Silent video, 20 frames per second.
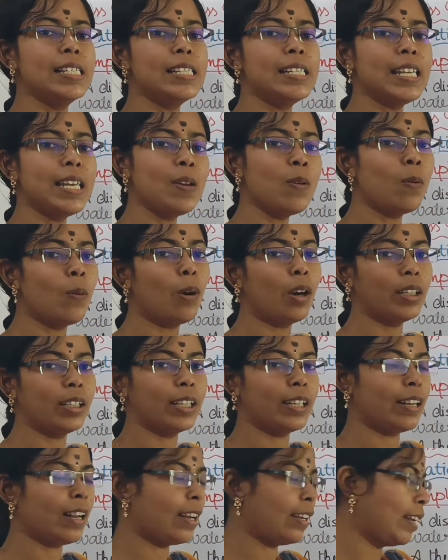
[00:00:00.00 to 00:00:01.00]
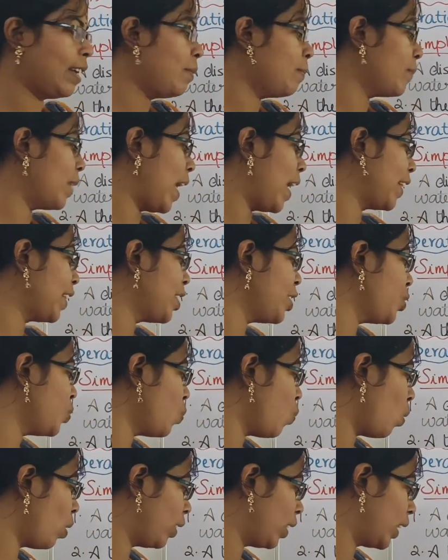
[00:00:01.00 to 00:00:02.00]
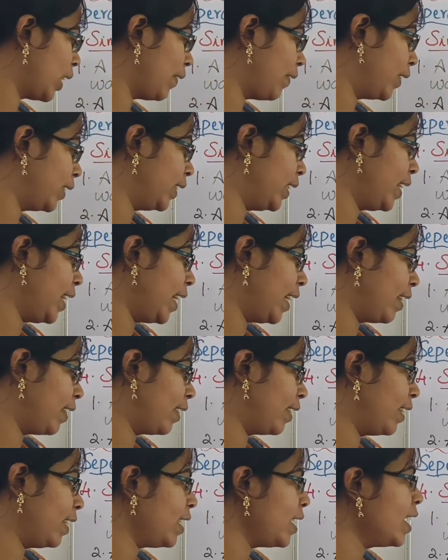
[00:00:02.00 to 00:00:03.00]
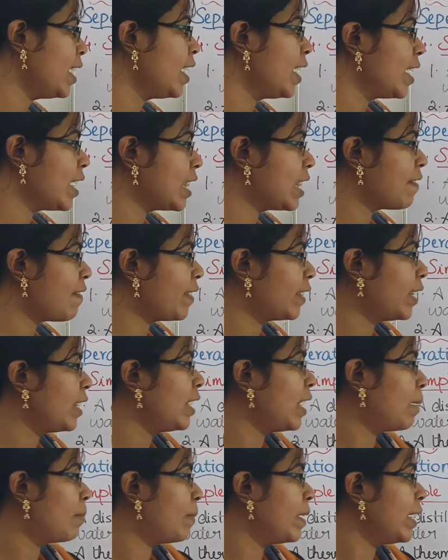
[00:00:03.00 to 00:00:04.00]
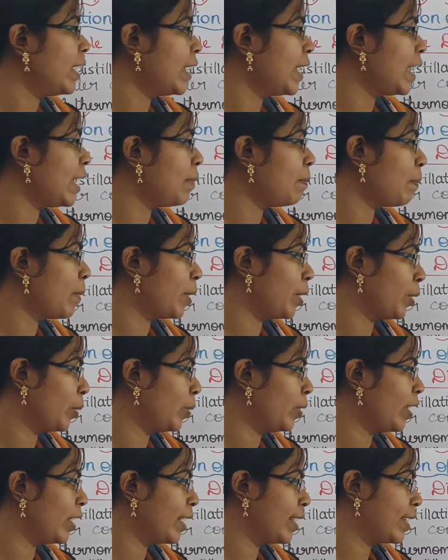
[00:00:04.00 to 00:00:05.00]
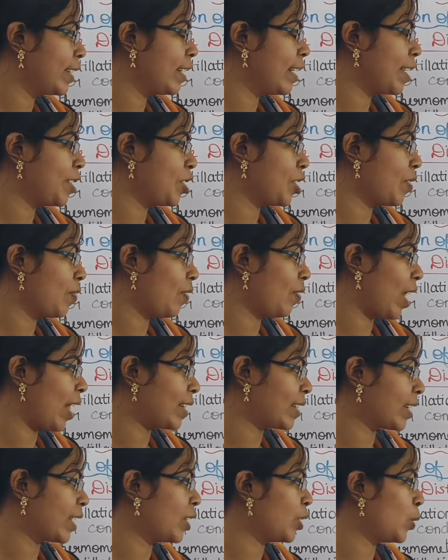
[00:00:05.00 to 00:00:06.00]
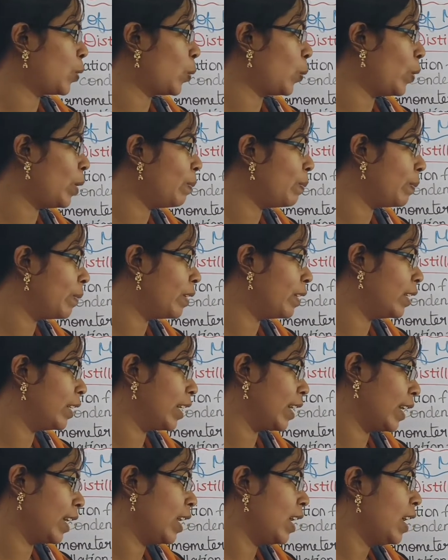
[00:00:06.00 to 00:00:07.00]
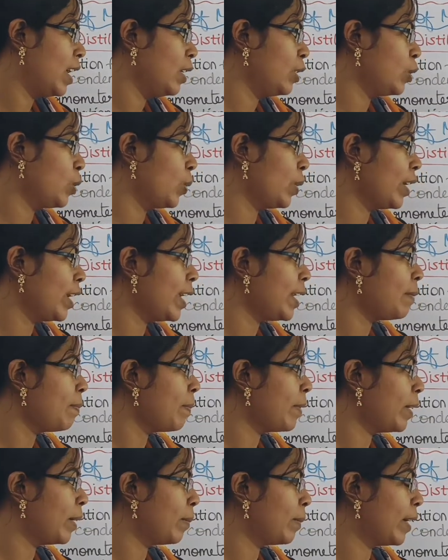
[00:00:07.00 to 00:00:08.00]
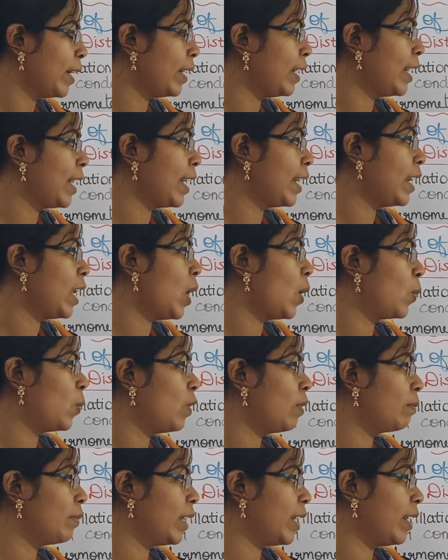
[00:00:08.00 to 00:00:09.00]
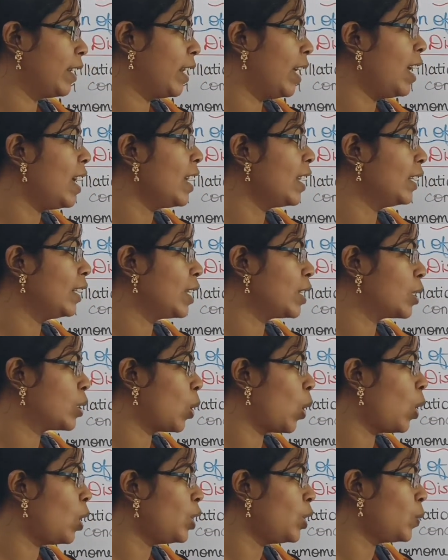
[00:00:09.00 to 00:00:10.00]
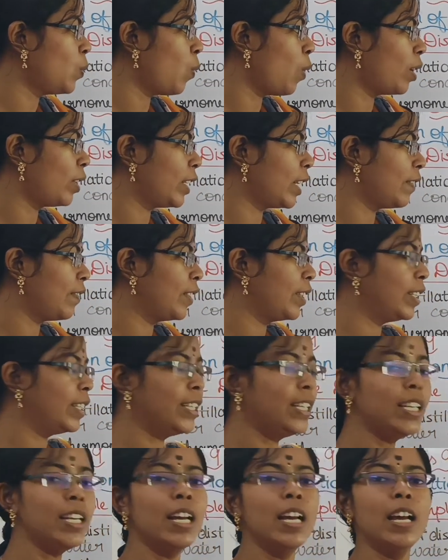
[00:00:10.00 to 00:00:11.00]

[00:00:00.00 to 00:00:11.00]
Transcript: சீ வாட்டரான பிளாக்கிஷ் வாட்டரை வந்து எடுத்து இதை வந்து நம்ம ஹீட் பண்ணுறோம் இந்த டிஸ்டிலேஷன் ஃப்ளாஸ்க்கு த்ரூ அ பர்னர் ஸோ ஹீட் பண்ணோம்னா என்ன ஆகும் அப்படின்னா இந்த சால்ட் வாட்டர் வந்து